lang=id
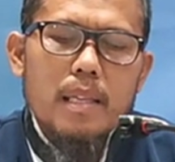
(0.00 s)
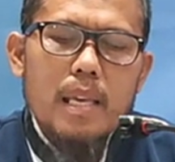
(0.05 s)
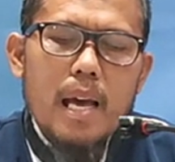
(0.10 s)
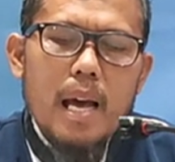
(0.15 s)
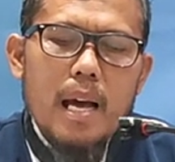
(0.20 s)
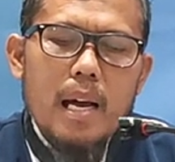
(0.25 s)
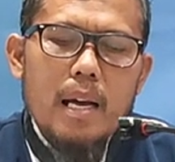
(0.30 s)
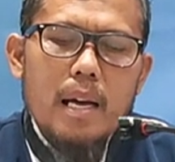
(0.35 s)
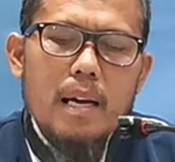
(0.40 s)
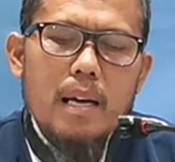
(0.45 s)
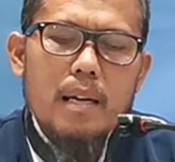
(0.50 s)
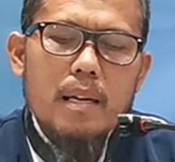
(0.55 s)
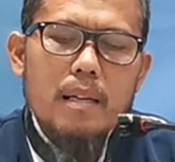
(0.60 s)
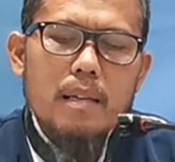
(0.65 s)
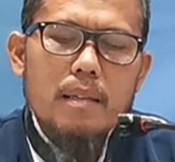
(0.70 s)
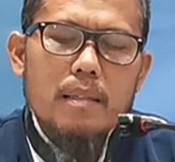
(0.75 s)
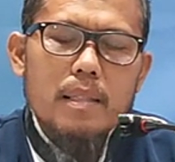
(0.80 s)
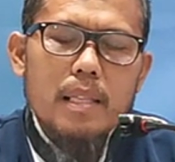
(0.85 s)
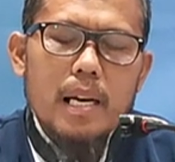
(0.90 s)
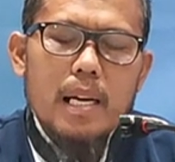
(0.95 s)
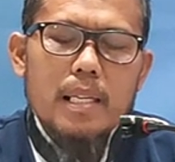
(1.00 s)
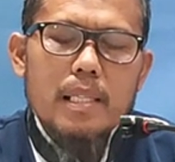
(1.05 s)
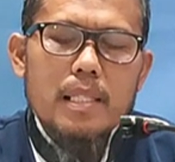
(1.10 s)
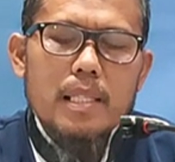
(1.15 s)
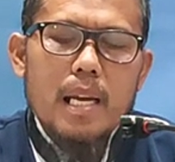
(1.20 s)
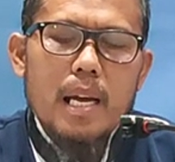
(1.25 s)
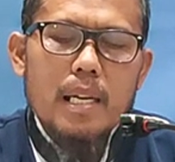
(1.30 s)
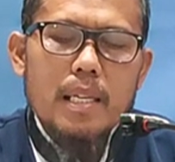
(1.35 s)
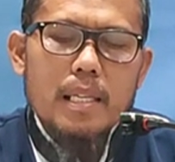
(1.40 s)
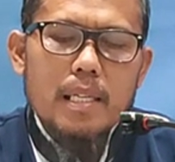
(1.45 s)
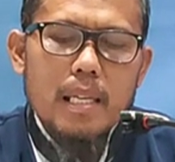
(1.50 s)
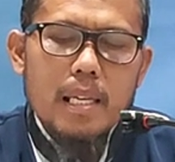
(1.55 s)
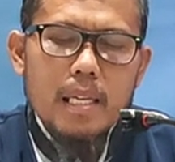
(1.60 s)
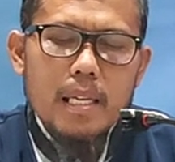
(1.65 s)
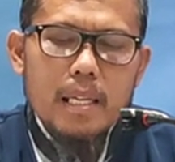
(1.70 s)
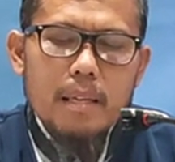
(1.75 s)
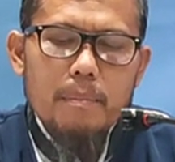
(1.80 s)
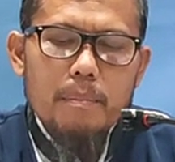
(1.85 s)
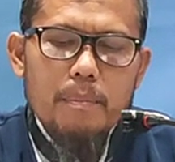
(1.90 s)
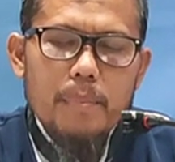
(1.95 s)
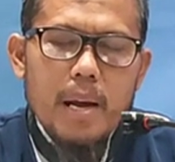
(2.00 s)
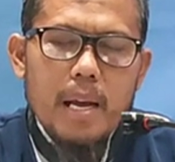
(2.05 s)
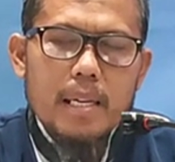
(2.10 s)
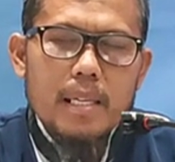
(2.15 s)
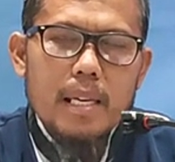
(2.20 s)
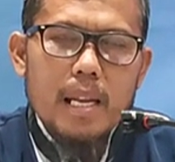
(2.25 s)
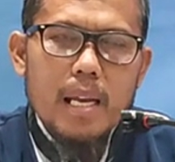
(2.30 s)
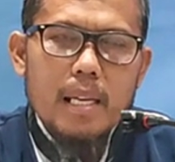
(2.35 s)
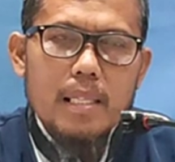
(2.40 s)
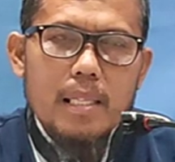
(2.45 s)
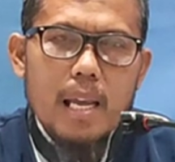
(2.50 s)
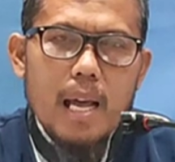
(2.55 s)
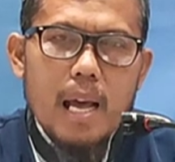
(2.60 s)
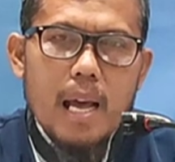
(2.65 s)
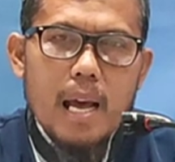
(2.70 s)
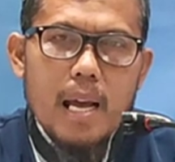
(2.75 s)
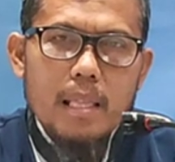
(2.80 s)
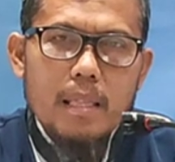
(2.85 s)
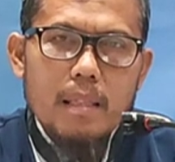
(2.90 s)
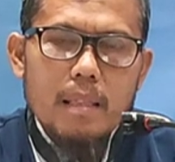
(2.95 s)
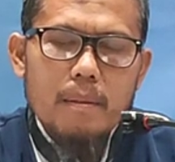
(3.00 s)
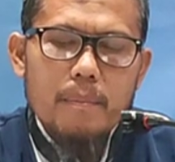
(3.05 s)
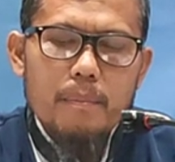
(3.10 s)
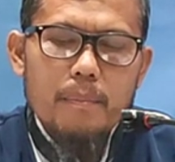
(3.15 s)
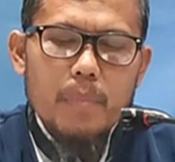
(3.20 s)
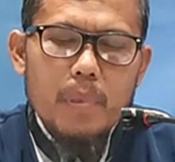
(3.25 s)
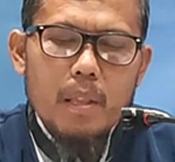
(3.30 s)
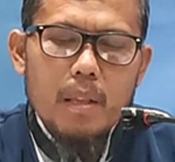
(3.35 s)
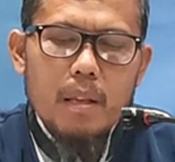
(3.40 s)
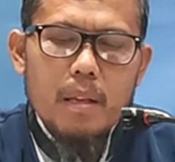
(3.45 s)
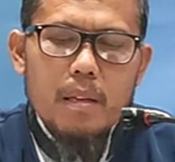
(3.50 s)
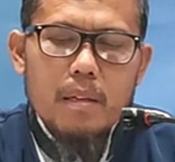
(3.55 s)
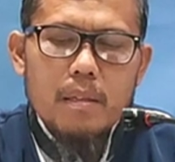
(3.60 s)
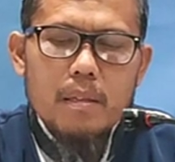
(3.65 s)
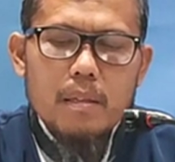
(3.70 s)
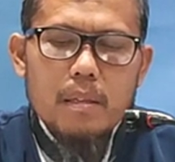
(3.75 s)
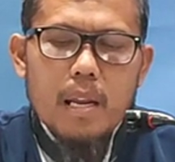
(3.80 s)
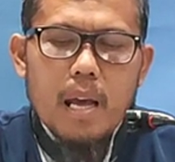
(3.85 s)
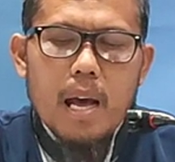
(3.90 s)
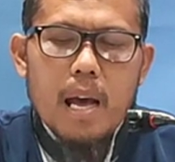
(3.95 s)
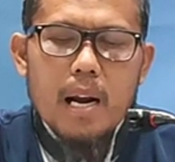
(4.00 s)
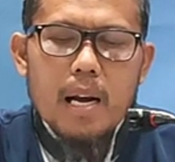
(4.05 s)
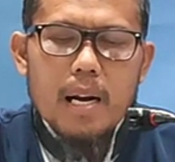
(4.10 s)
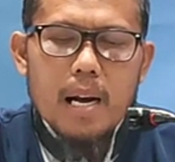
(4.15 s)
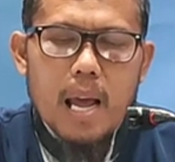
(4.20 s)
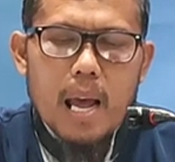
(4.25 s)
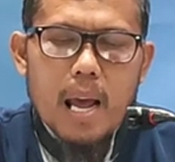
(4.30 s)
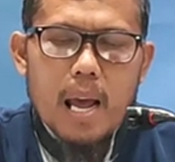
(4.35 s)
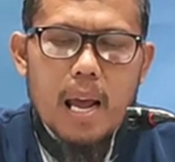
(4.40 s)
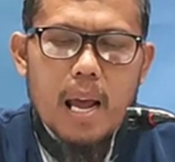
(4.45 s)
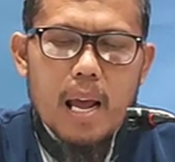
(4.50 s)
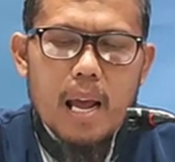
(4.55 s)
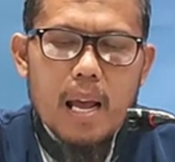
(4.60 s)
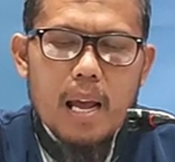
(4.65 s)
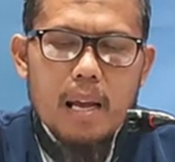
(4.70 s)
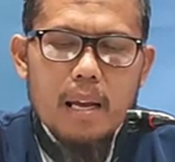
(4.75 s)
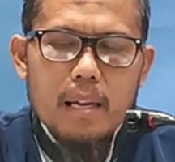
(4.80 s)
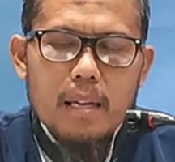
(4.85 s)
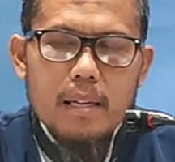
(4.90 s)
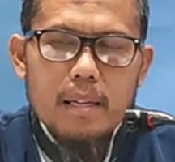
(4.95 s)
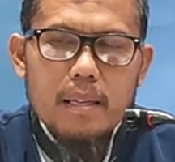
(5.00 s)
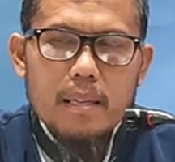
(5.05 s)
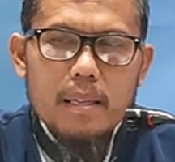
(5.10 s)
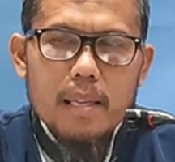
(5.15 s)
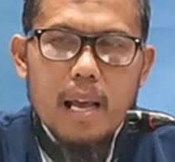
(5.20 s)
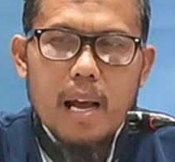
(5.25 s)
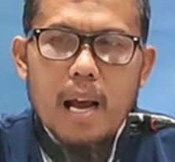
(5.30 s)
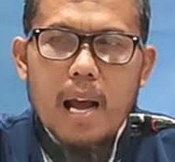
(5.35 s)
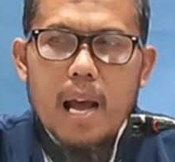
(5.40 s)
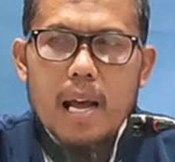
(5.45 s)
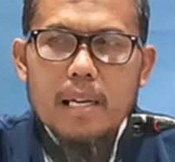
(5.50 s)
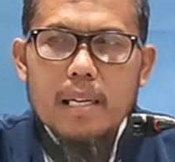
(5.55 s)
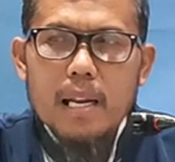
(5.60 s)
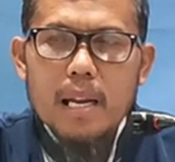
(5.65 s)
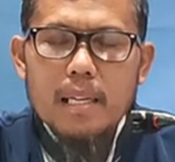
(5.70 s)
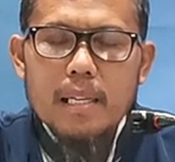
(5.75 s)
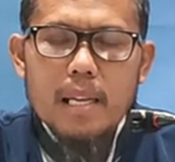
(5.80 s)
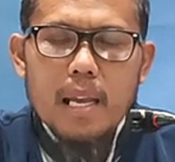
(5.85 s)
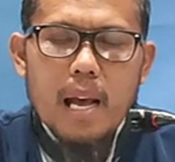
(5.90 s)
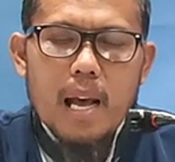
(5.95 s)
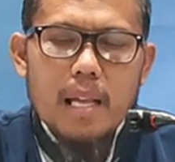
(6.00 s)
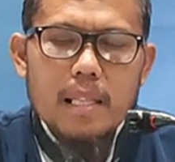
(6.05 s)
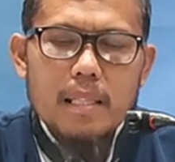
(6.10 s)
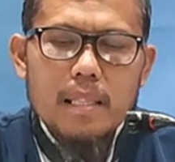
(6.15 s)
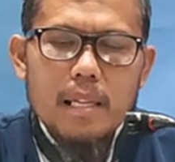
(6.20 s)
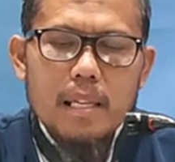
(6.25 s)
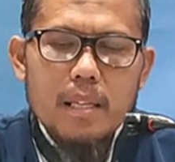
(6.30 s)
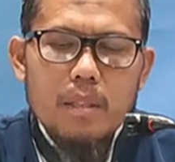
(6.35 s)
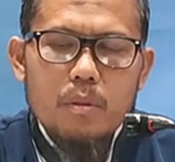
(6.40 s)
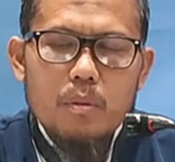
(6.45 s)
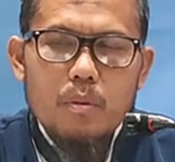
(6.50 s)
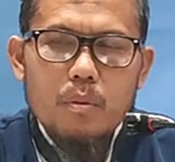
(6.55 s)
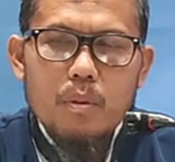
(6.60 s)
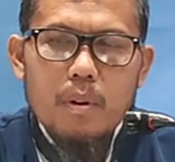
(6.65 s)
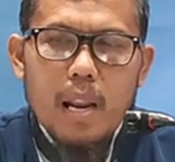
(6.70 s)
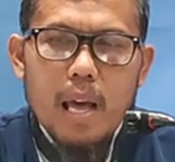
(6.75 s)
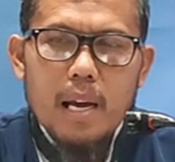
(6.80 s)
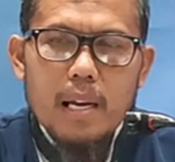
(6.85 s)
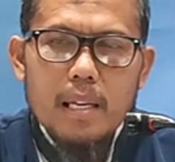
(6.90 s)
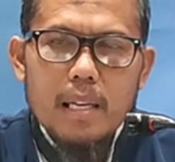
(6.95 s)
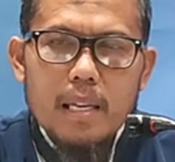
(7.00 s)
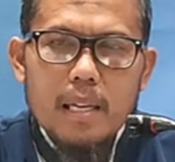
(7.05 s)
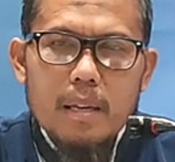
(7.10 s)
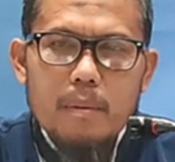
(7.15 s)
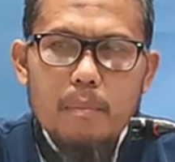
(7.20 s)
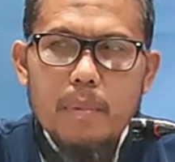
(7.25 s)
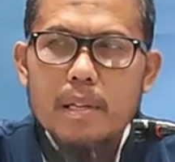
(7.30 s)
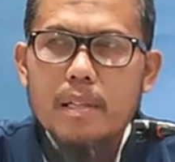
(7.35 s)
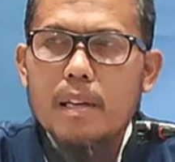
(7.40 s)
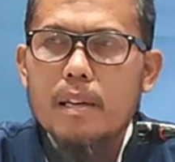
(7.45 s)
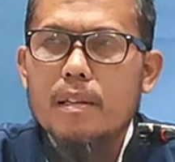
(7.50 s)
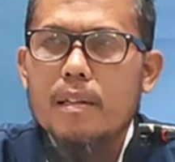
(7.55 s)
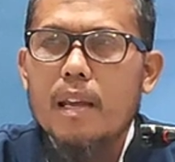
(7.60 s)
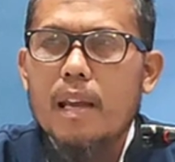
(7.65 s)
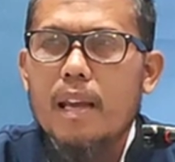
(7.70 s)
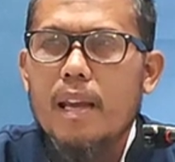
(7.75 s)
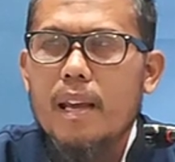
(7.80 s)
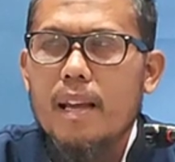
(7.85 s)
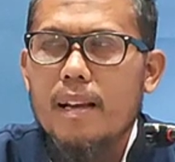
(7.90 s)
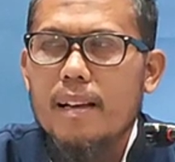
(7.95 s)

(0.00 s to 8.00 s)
yang terjadi pada saat darah yang ada di hati itu lagi mendidih.